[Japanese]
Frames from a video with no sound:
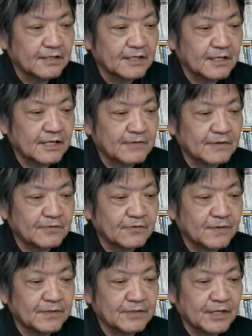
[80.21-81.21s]
狙いは
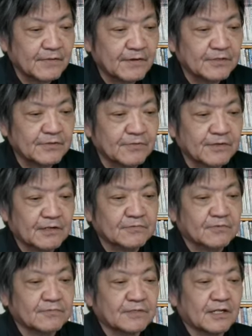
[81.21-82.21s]
ノーベル平和賞獲
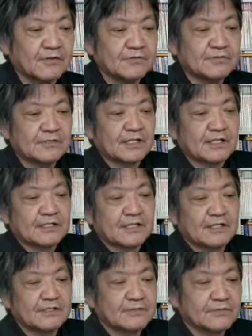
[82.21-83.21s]
得か、ウクライナ
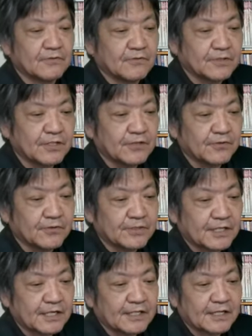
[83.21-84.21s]
戦争を24
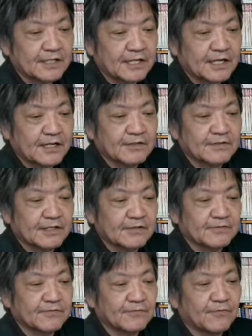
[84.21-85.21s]
時間以内に解決さ
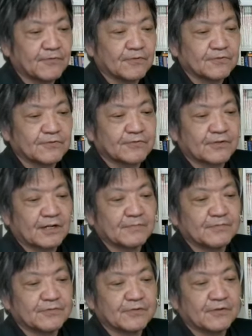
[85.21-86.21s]
せると豪語する
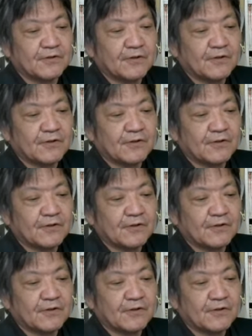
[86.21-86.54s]
トランプの